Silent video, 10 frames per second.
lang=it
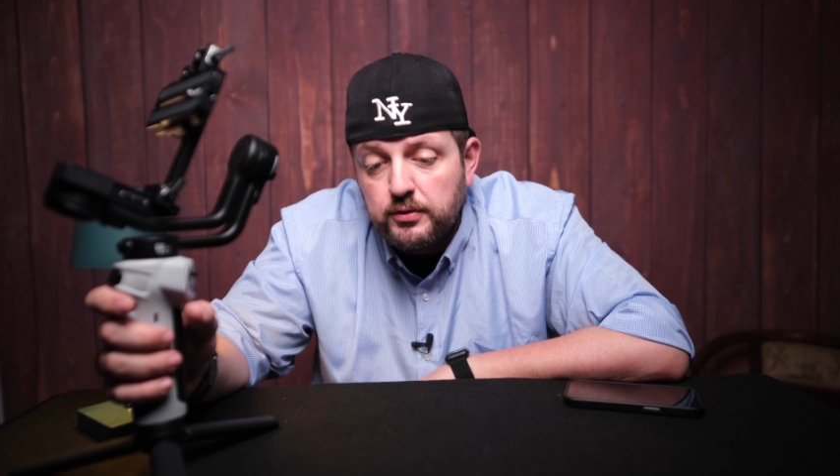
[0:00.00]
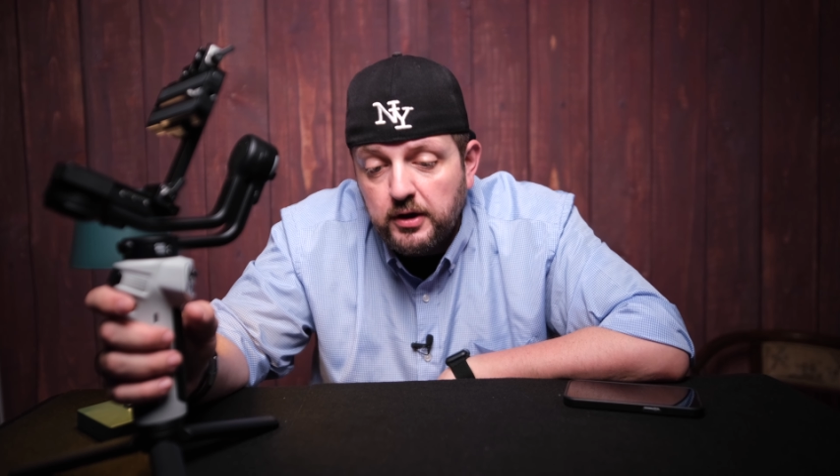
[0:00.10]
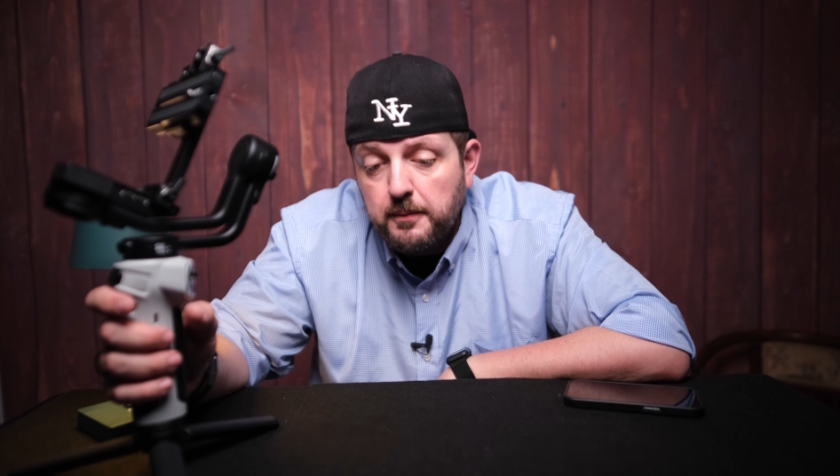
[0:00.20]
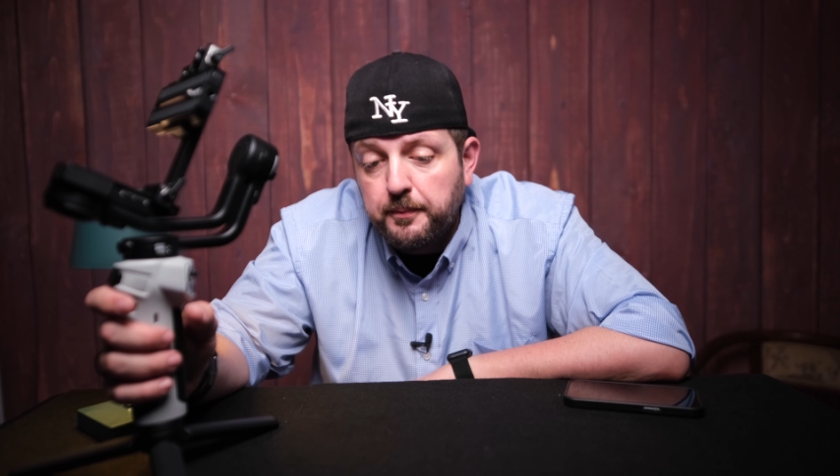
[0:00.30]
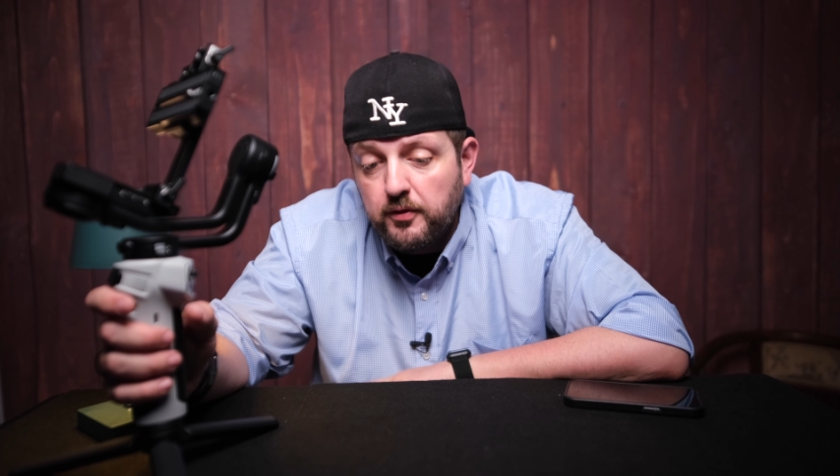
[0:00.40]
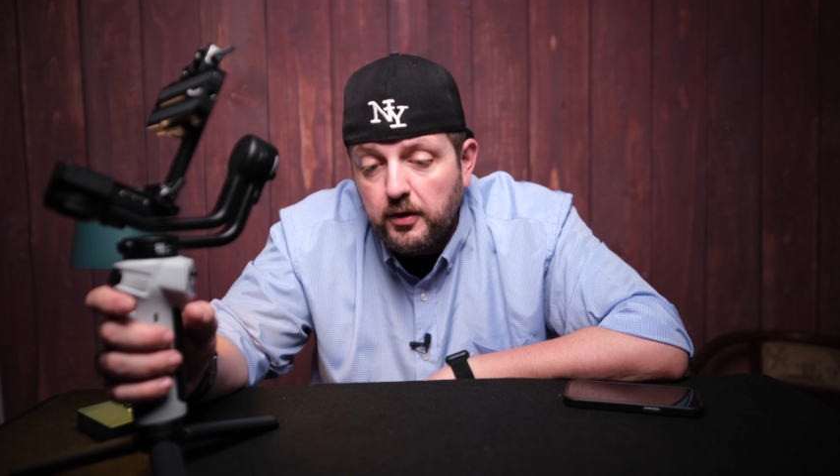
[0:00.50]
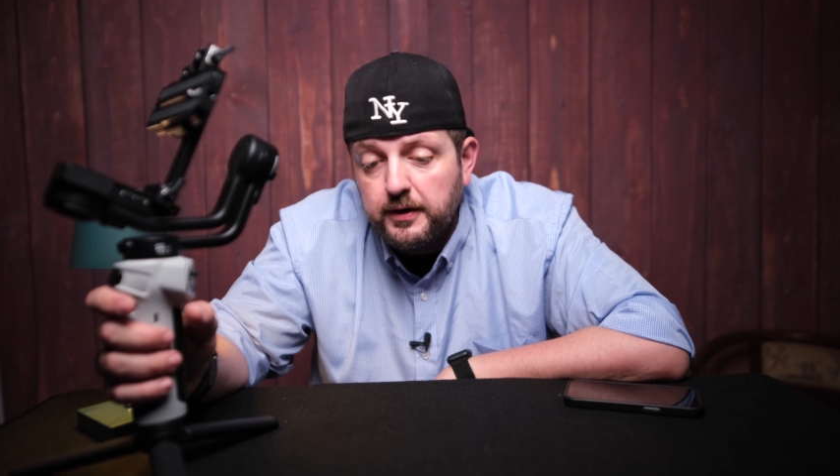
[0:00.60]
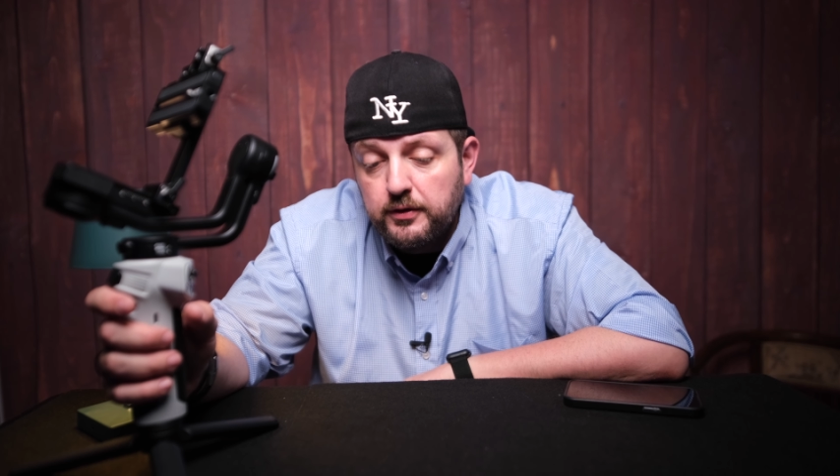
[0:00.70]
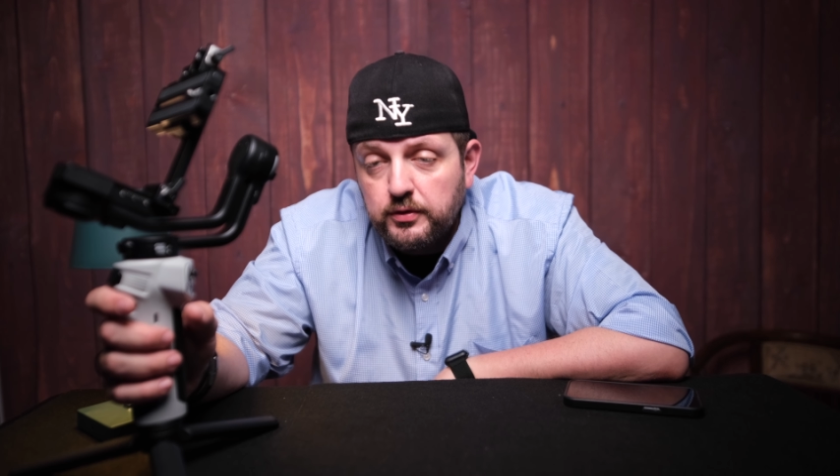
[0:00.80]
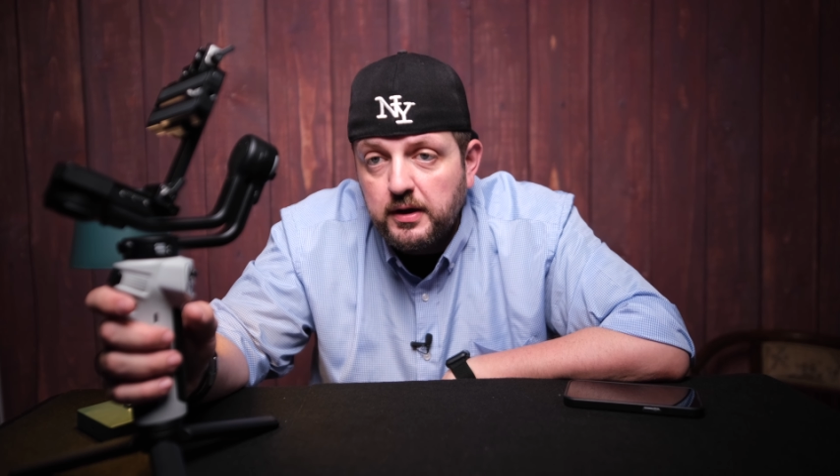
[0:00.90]
tutte le
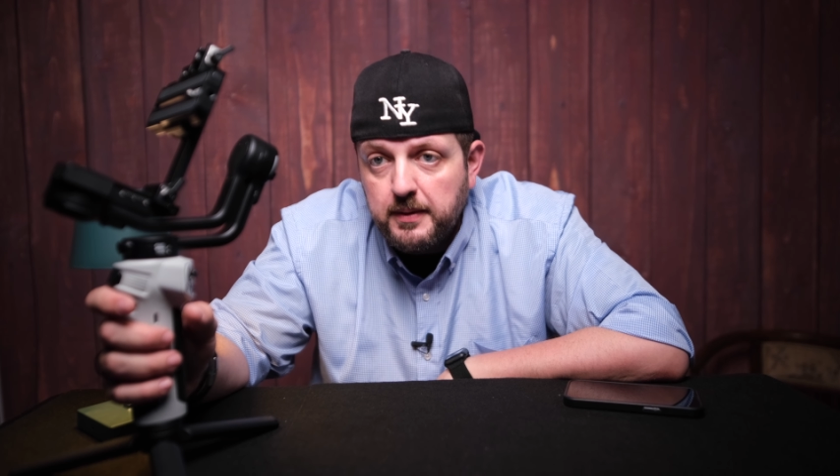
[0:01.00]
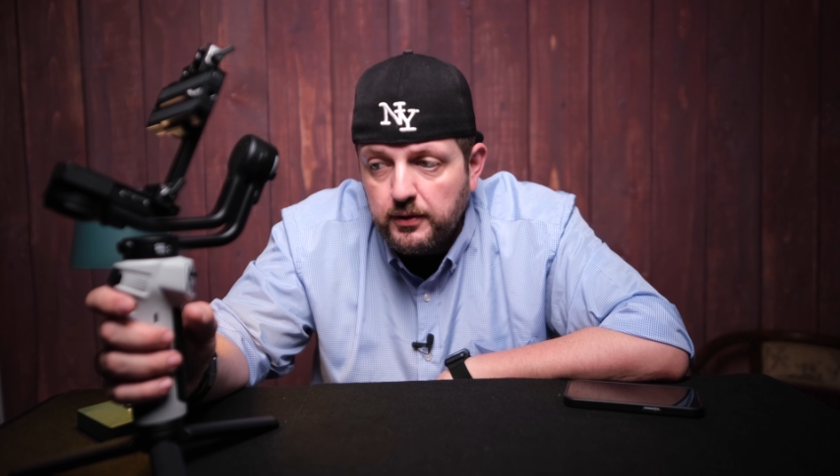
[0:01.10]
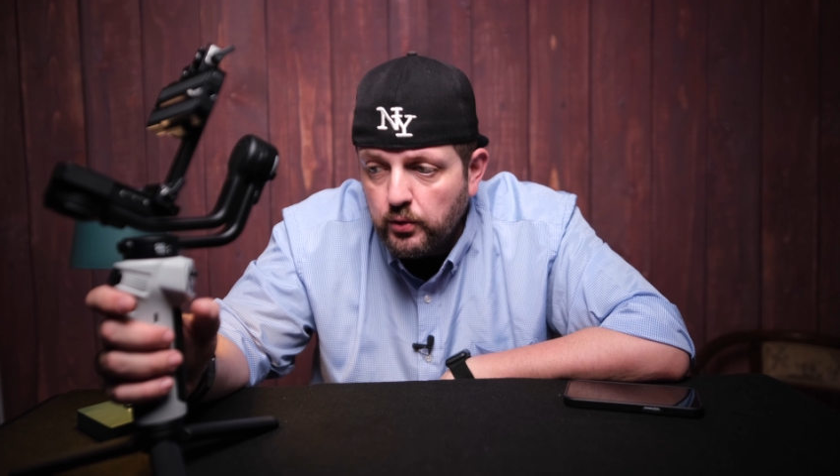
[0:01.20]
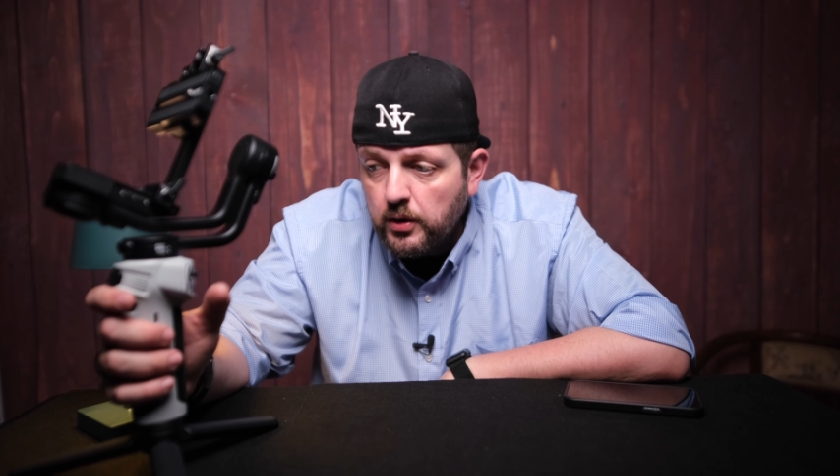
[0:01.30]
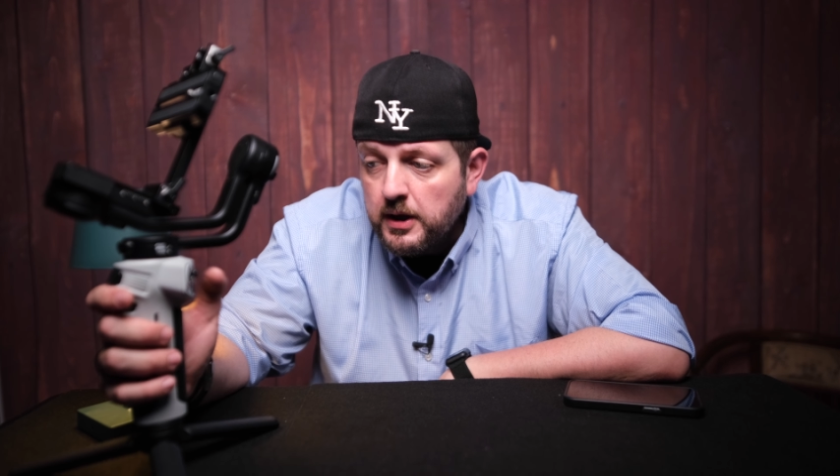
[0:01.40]
opzioni tutti i menu